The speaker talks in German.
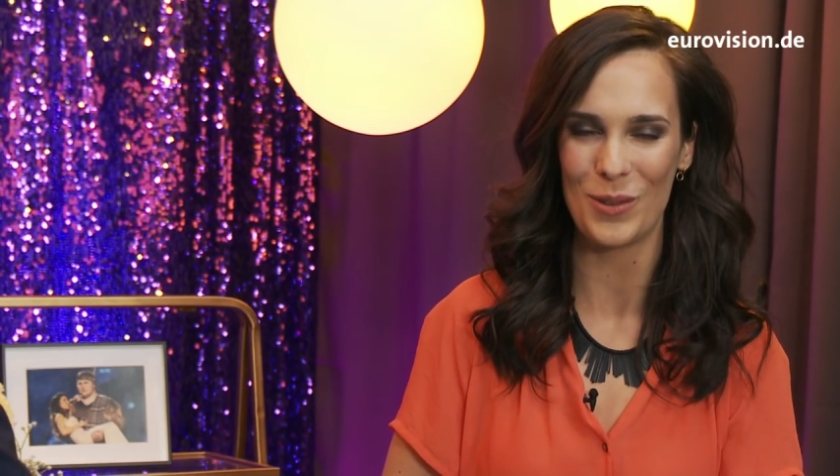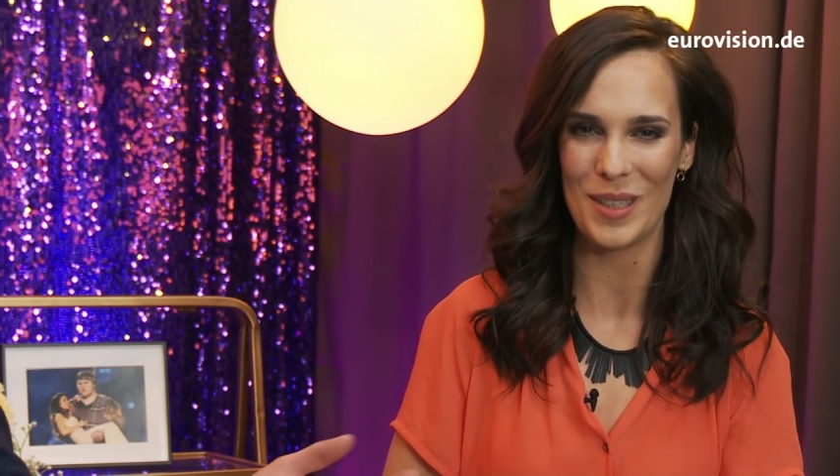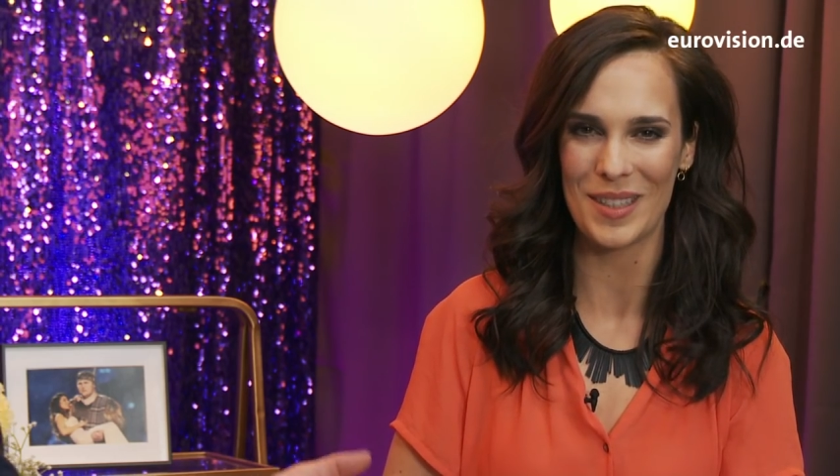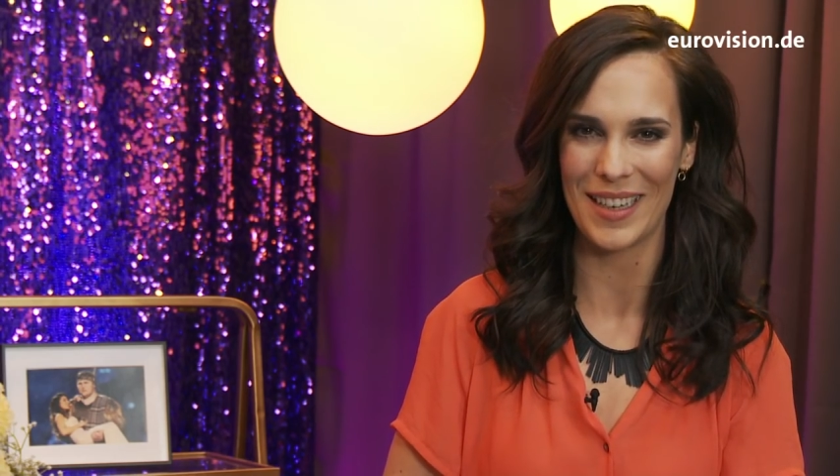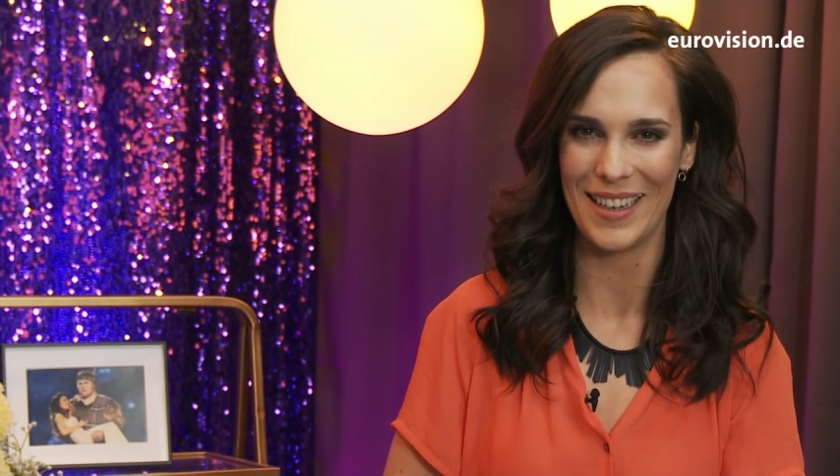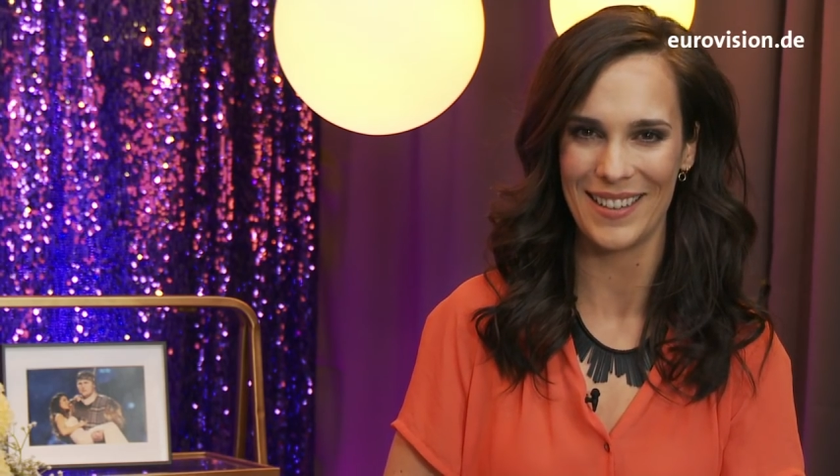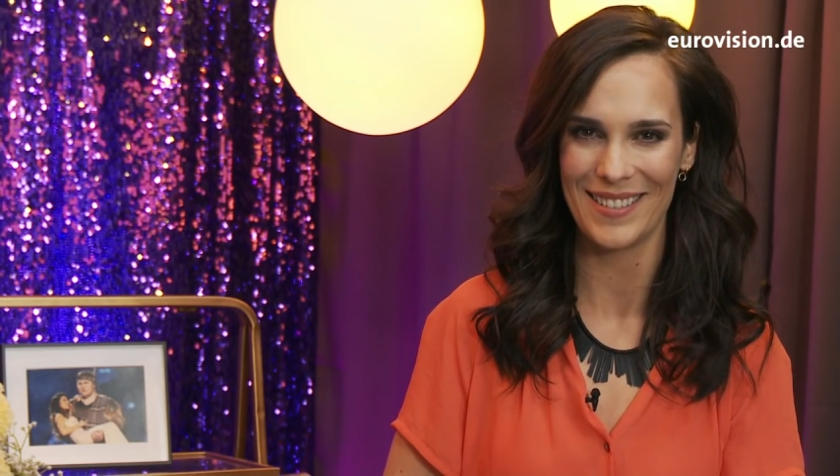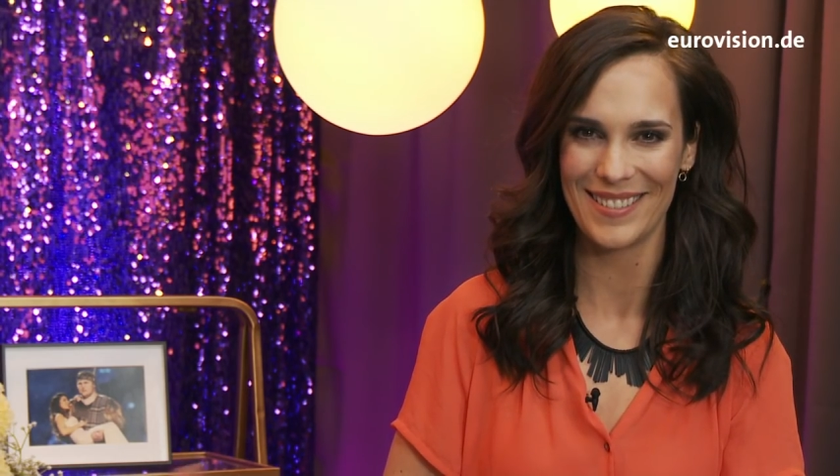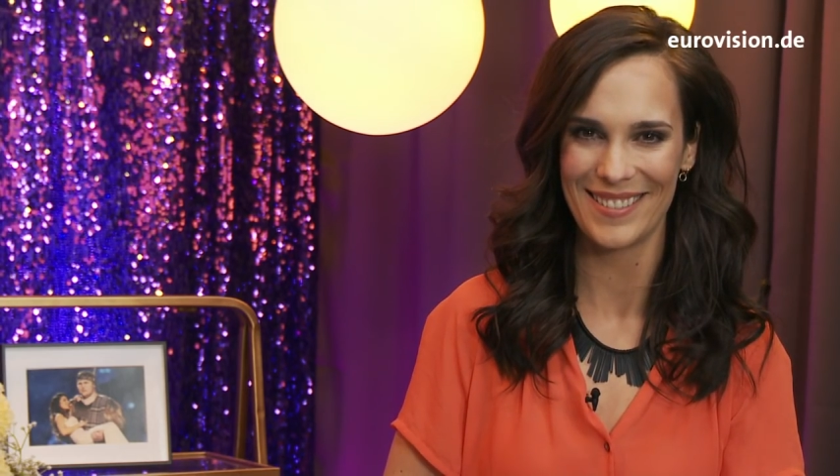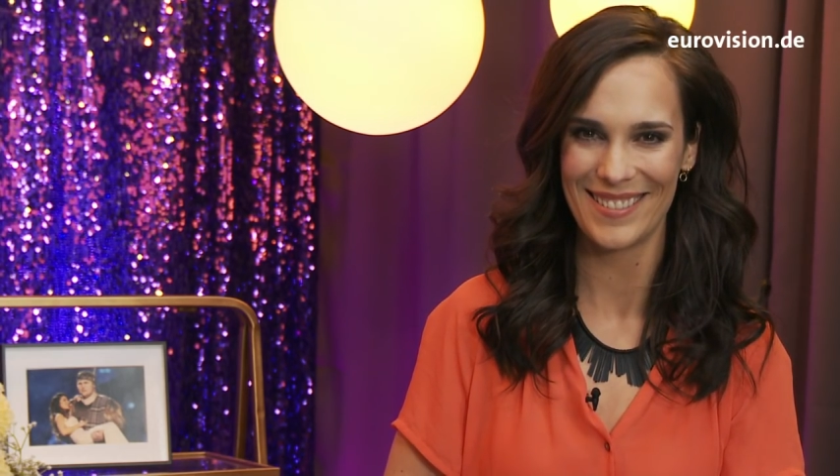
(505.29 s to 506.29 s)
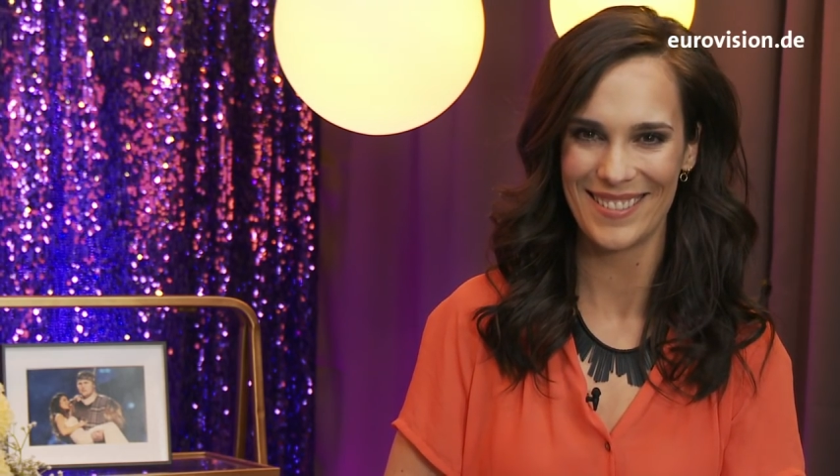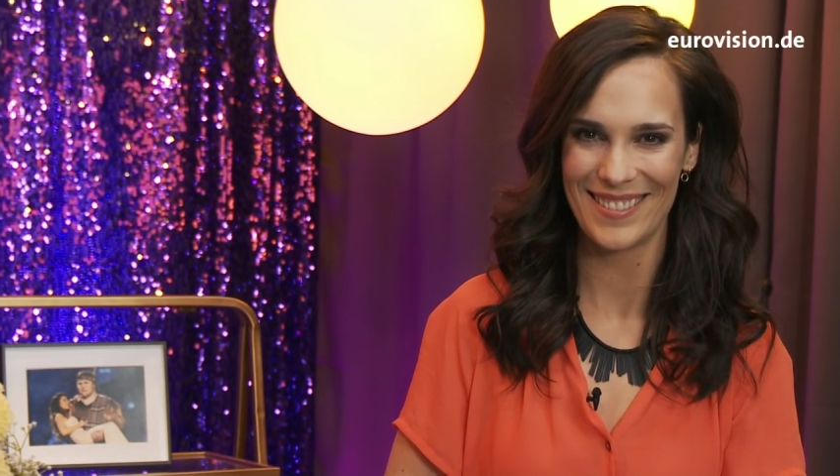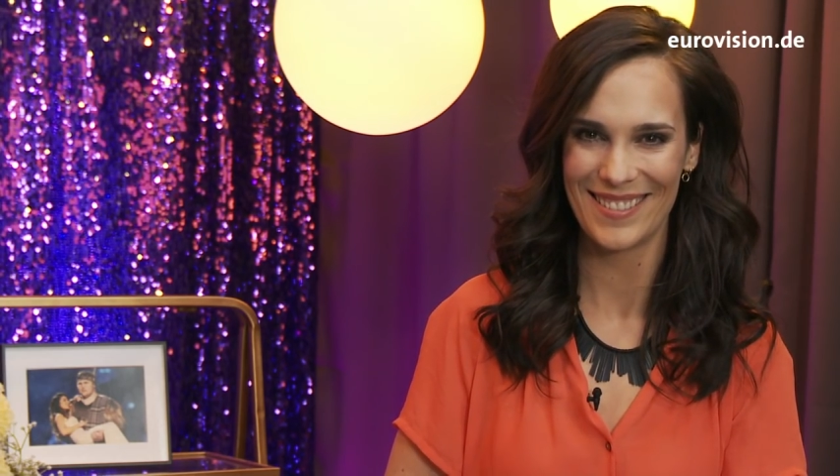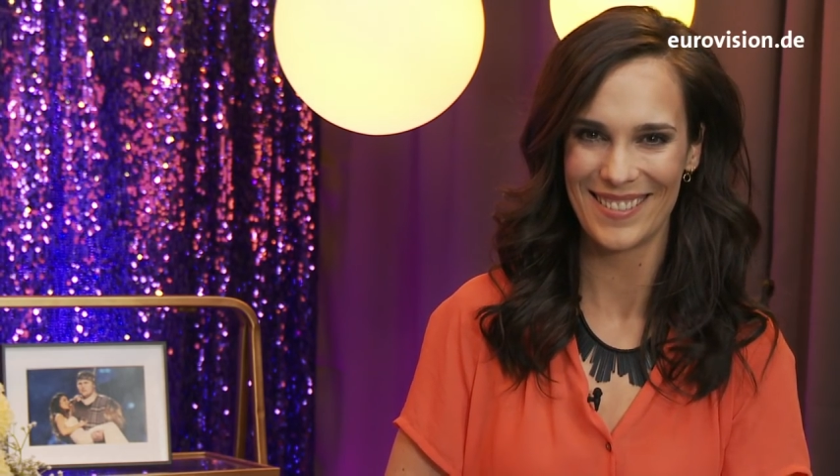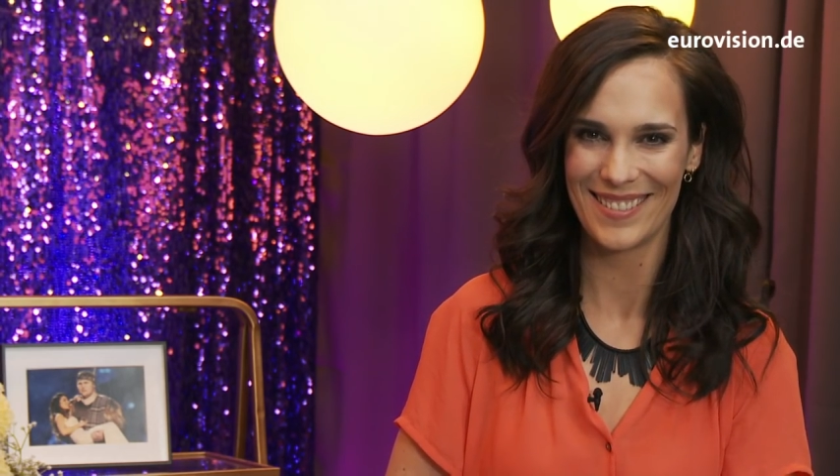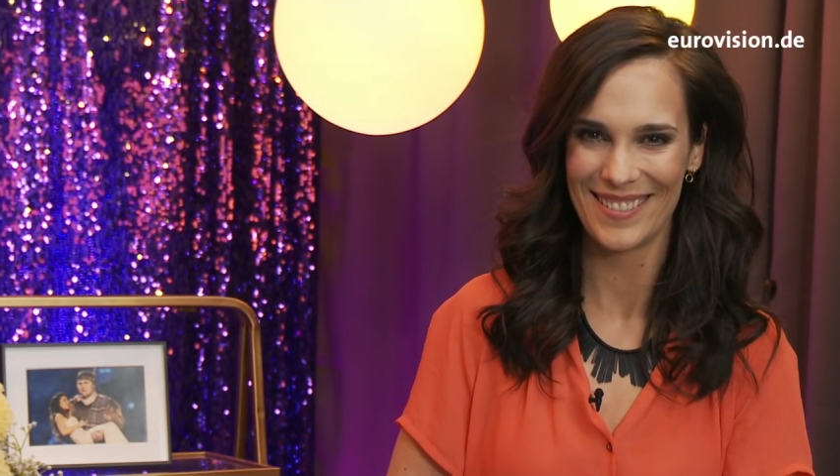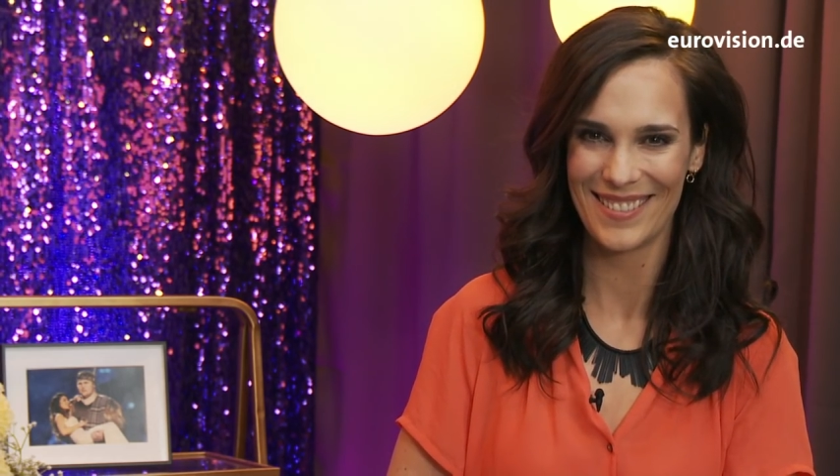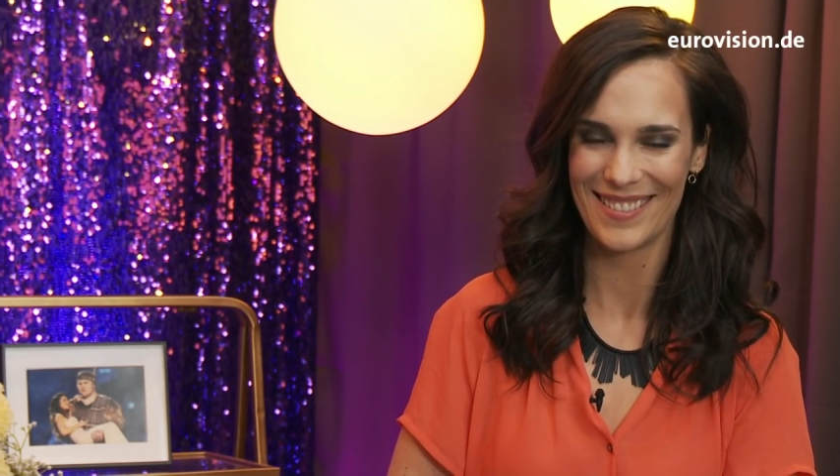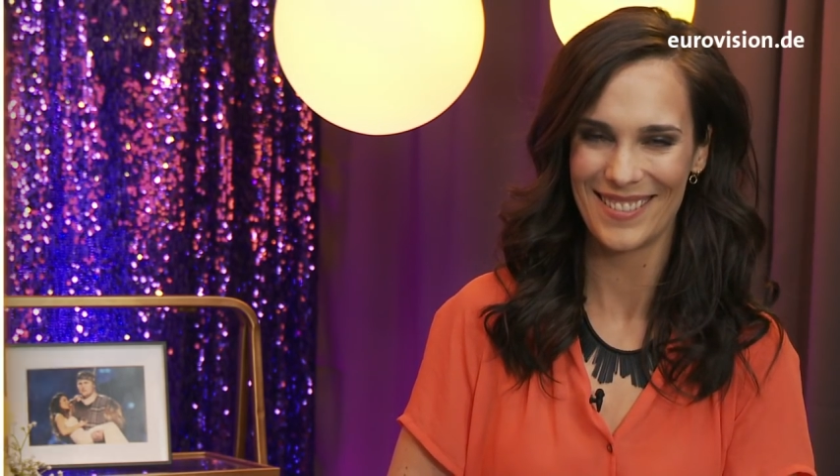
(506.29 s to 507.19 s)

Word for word: für Israel. Eins.